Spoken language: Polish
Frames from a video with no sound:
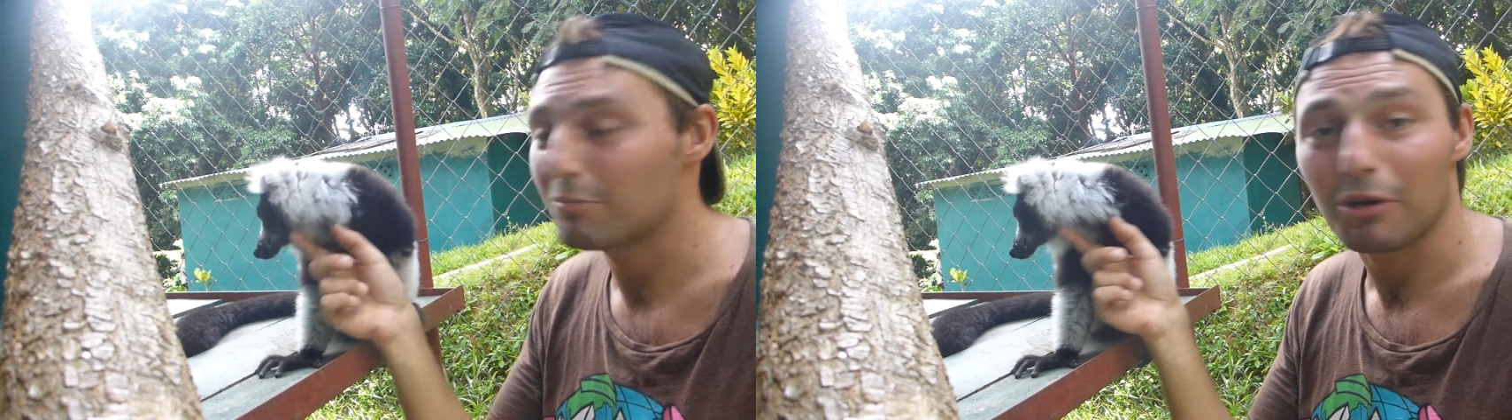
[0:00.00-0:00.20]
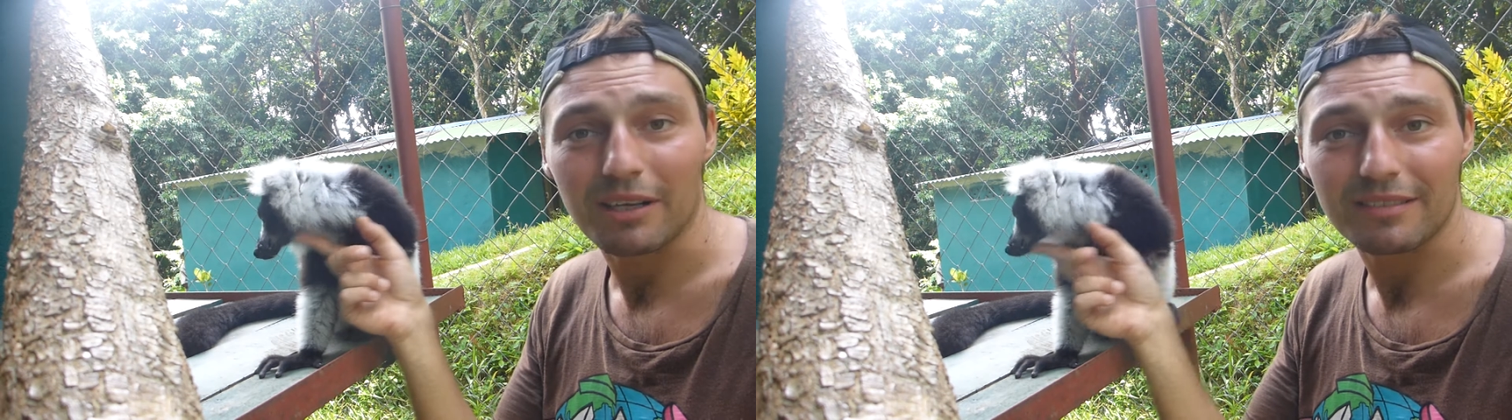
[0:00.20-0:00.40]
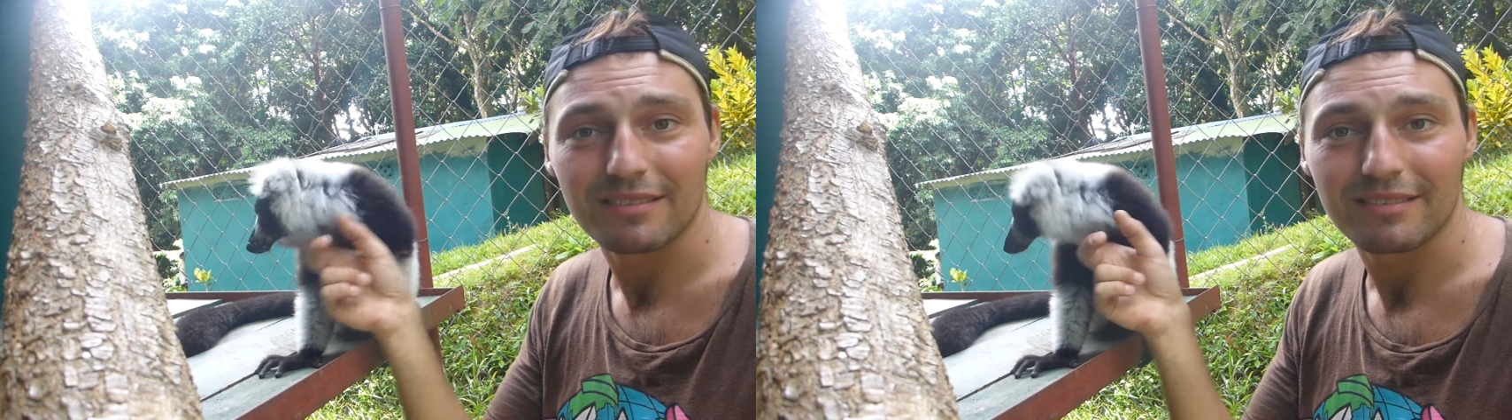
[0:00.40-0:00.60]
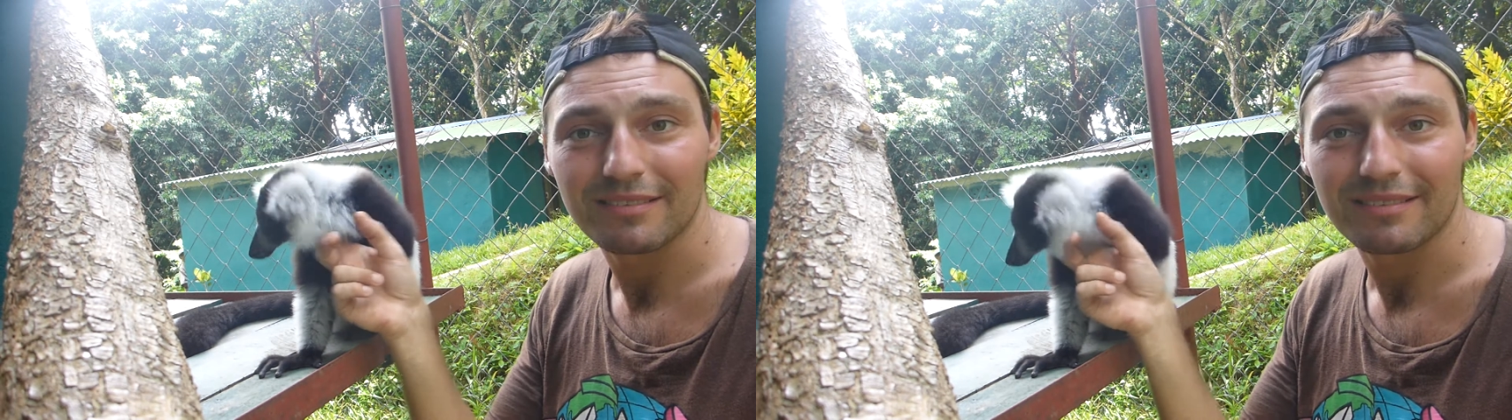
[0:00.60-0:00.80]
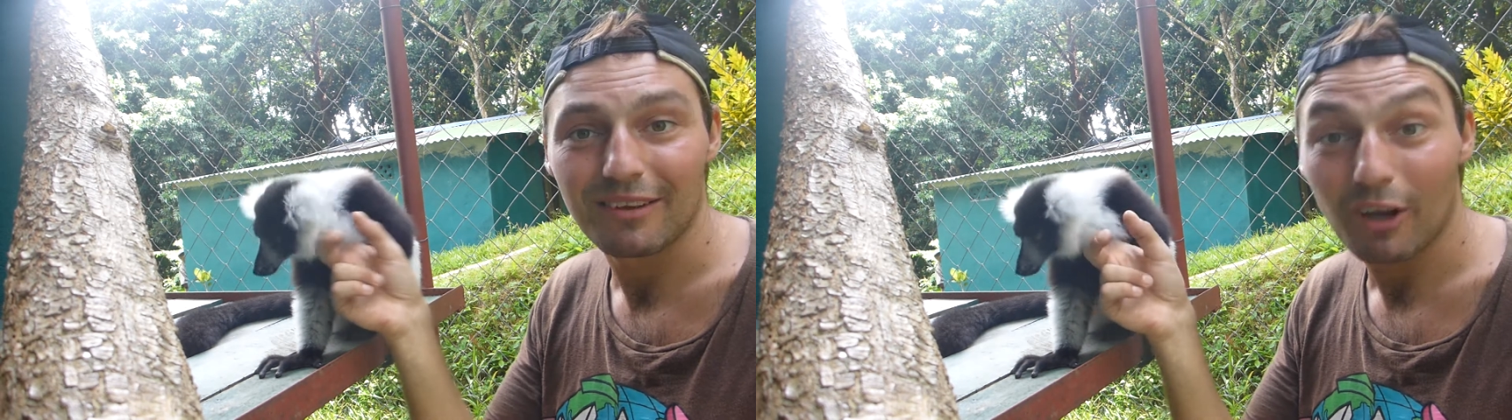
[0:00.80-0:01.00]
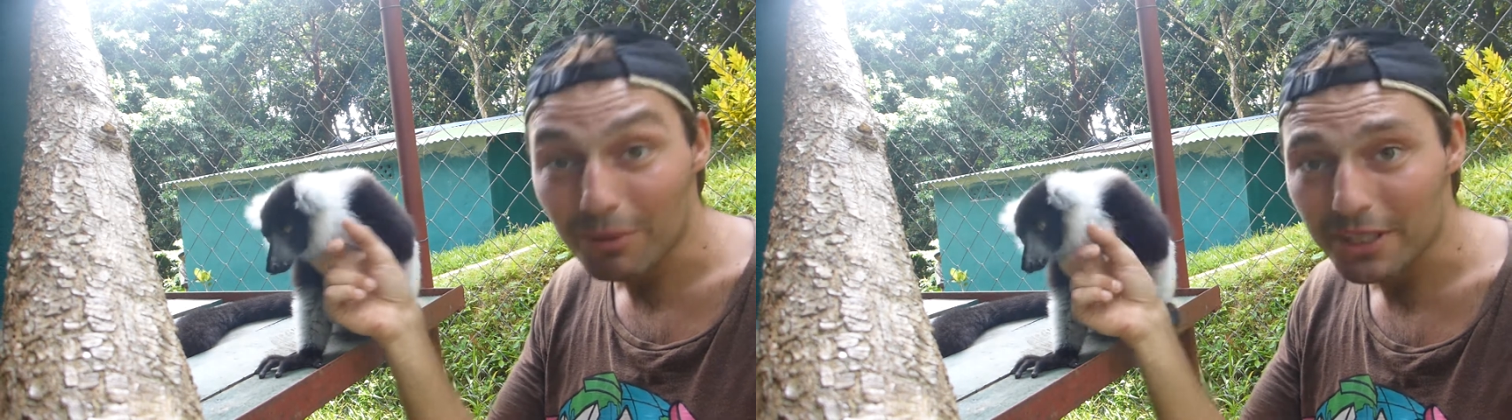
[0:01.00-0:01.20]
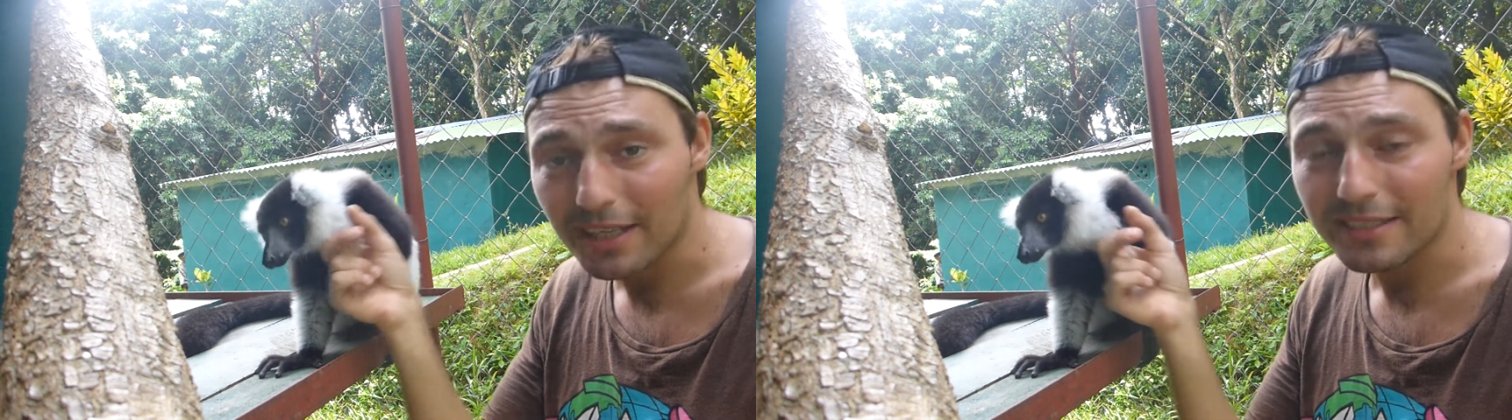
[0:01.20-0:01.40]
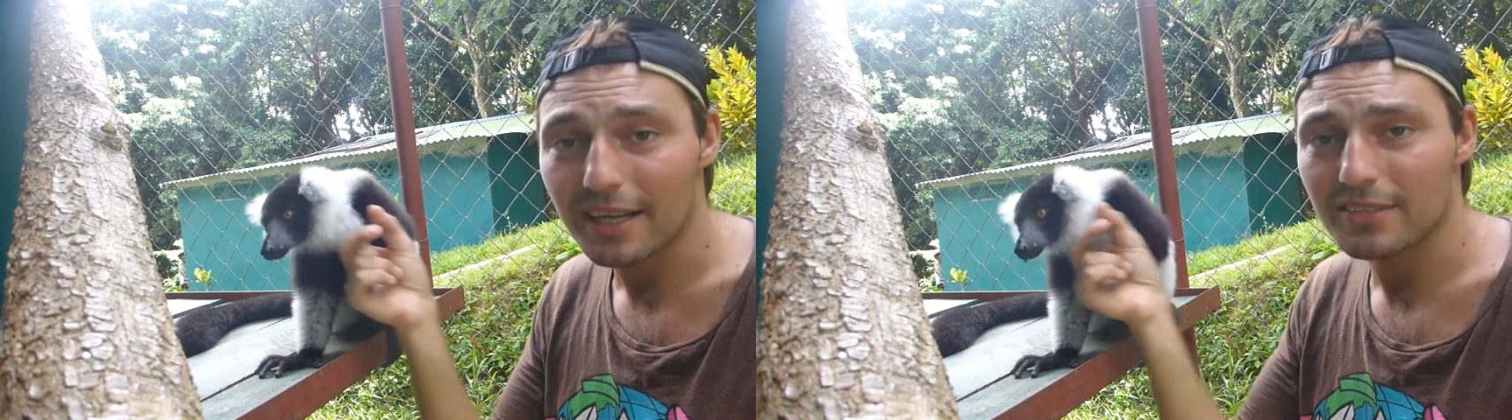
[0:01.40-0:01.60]
pokaz o
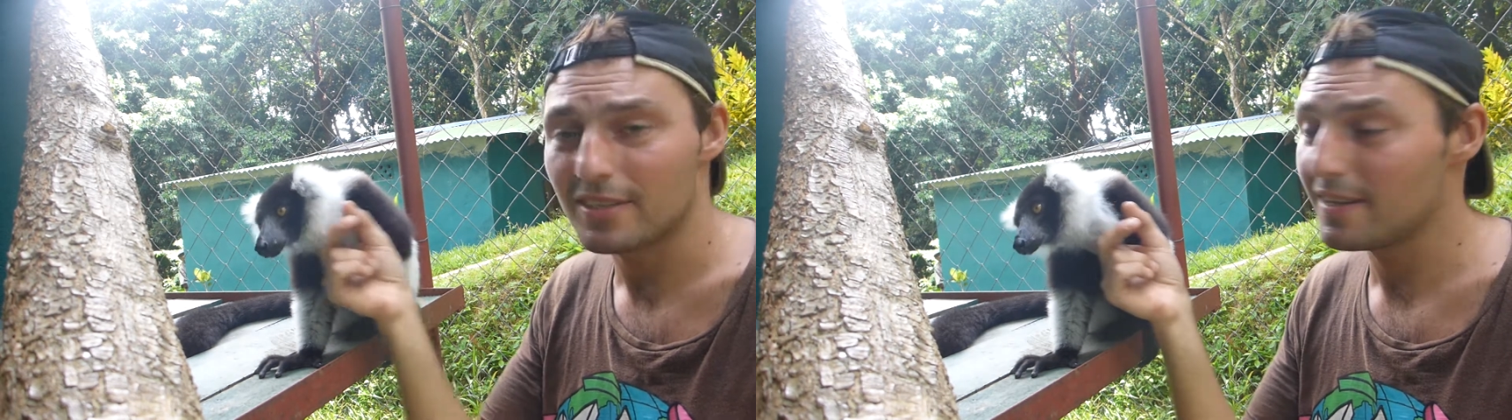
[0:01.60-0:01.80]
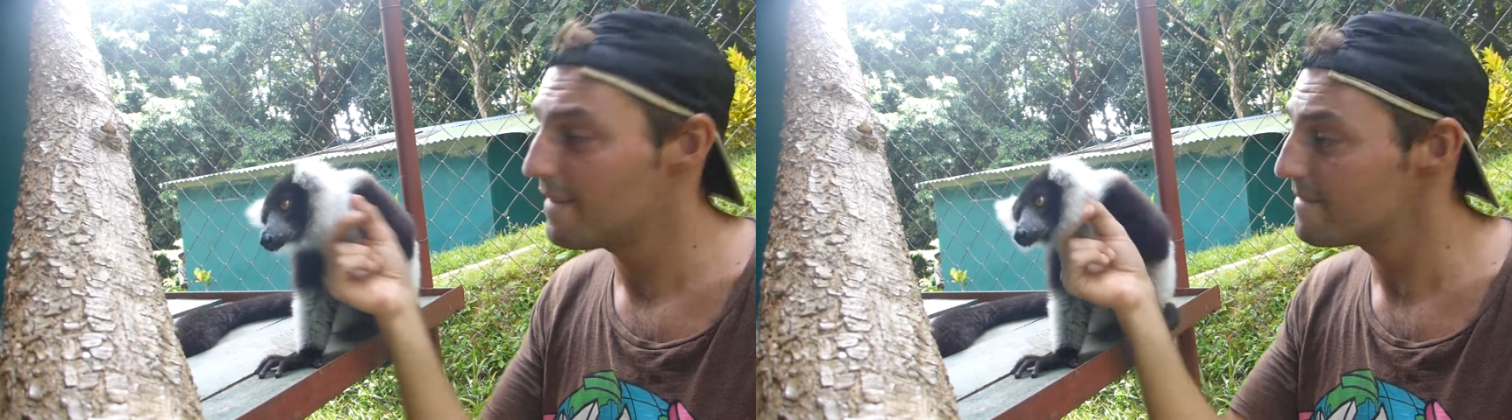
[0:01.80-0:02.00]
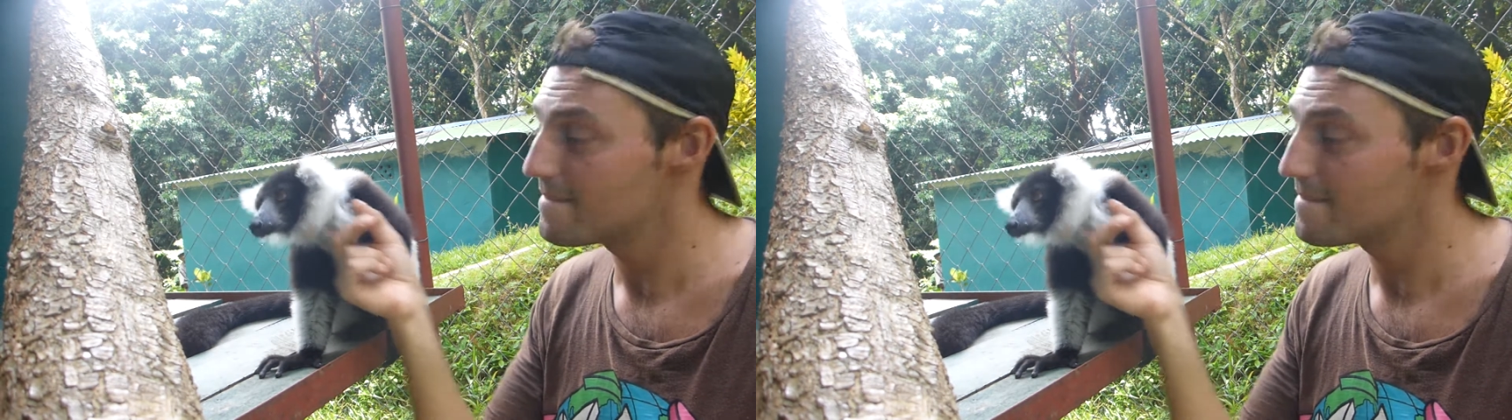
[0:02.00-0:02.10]
Madagaskarze